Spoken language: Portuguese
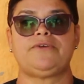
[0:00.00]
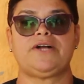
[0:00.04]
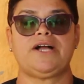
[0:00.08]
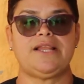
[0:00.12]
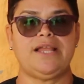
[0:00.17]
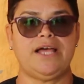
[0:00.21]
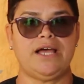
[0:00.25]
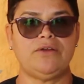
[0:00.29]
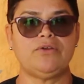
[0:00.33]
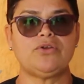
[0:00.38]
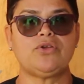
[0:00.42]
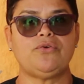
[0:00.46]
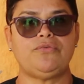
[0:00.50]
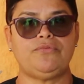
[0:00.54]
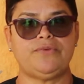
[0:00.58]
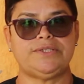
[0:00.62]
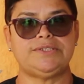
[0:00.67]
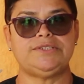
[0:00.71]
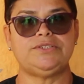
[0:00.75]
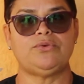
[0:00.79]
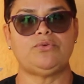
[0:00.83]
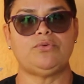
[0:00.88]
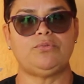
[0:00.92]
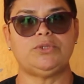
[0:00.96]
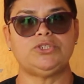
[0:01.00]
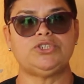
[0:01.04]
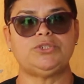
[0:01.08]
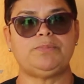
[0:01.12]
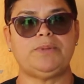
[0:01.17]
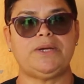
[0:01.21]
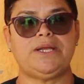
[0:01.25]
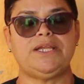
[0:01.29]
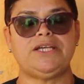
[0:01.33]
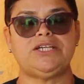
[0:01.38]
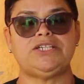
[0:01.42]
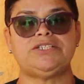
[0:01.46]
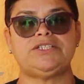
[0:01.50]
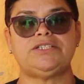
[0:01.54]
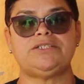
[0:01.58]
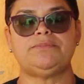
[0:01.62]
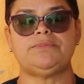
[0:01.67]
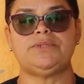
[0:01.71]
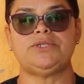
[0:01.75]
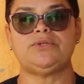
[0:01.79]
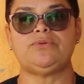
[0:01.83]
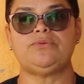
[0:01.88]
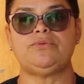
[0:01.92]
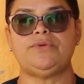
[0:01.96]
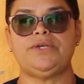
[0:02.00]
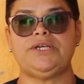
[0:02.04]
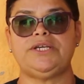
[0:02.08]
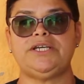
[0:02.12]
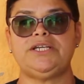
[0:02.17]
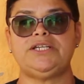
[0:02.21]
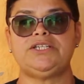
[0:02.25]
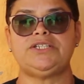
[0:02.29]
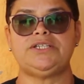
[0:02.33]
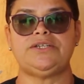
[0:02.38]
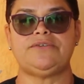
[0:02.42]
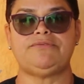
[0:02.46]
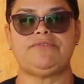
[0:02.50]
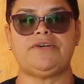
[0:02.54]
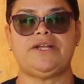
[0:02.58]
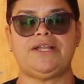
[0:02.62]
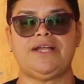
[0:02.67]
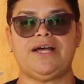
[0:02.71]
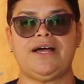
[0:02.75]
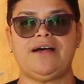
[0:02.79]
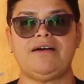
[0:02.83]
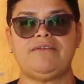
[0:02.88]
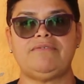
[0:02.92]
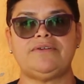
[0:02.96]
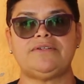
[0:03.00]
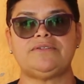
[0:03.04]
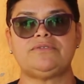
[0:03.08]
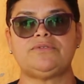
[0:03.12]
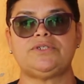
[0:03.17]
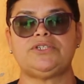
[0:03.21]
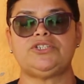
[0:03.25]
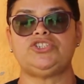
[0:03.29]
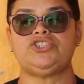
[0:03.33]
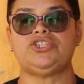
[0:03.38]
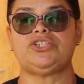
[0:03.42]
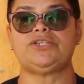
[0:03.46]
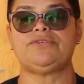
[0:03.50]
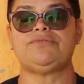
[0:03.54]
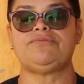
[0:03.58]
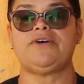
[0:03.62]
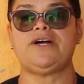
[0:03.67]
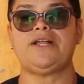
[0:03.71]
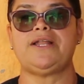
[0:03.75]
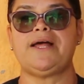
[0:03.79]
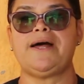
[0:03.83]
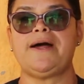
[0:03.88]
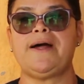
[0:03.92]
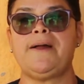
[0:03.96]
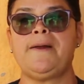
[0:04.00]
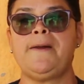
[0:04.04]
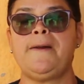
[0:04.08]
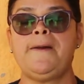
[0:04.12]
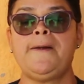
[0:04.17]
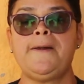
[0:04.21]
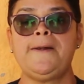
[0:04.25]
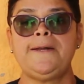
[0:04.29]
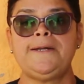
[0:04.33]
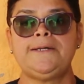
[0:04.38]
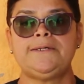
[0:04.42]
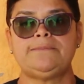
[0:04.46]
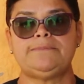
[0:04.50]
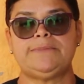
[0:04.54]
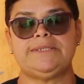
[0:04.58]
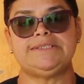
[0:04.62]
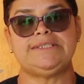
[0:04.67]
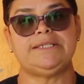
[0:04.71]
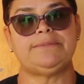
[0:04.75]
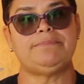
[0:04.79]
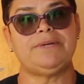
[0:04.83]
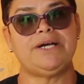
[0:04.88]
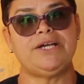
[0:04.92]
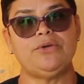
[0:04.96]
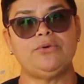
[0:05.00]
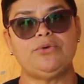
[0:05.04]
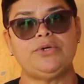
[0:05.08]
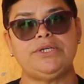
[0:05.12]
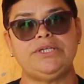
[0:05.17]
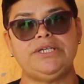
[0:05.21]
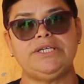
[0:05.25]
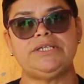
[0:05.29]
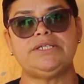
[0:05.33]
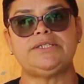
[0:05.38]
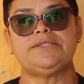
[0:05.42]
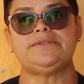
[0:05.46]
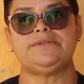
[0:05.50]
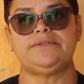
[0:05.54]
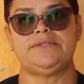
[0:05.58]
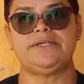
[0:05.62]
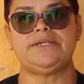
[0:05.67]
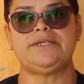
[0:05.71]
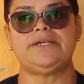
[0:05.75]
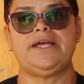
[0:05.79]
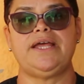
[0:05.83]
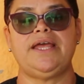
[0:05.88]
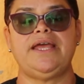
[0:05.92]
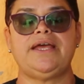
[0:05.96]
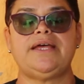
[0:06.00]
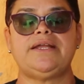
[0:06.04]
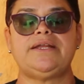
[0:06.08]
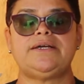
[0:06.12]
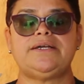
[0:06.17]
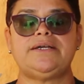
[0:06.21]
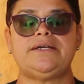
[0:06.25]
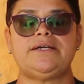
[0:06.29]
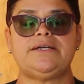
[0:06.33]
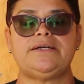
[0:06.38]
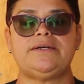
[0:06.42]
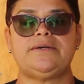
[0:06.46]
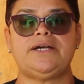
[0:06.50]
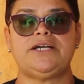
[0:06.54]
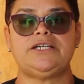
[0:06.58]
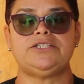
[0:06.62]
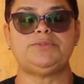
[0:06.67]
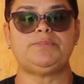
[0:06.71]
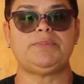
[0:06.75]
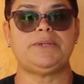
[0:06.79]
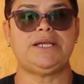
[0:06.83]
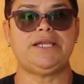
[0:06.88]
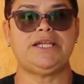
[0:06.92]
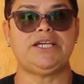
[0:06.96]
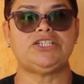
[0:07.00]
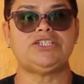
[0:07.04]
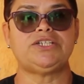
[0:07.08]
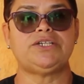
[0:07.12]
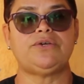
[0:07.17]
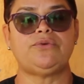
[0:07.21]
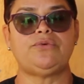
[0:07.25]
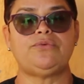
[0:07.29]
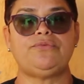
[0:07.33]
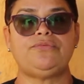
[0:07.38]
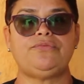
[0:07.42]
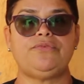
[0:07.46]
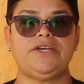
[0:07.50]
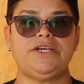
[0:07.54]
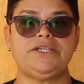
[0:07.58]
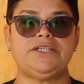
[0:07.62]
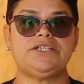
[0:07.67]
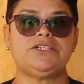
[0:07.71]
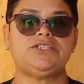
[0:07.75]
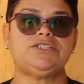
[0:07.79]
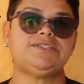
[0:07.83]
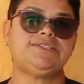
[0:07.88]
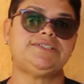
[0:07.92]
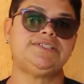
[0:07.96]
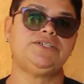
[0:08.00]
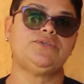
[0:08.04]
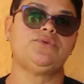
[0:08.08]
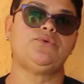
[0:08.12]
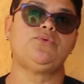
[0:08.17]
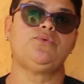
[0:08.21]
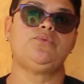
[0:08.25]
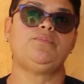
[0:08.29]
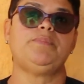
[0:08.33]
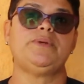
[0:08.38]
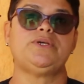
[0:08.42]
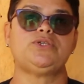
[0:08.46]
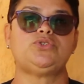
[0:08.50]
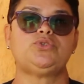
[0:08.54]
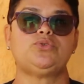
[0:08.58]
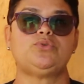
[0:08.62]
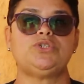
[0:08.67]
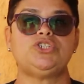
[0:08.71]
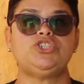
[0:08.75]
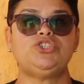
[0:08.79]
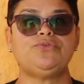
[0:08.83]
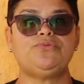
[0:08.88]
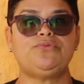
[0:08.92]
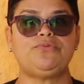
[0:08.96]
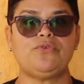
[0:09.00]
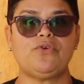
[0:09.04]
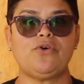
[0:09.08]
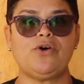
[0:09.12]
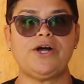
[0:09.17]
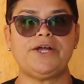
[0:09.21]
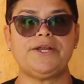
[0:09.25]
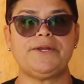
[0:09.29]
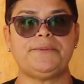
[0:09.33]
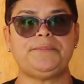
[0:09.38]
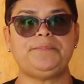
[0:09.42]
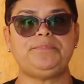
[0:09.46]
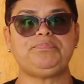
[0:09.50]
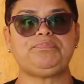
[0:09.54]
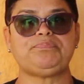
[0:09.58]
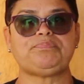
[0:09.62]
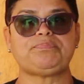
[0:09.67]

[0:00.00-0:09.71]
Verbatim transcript: Claro que eu fazia algumas palestras também com eles, né? Falava o que tinha que falar mas a maioria, né, era as palestras eram feitas sim com pessoas de fora,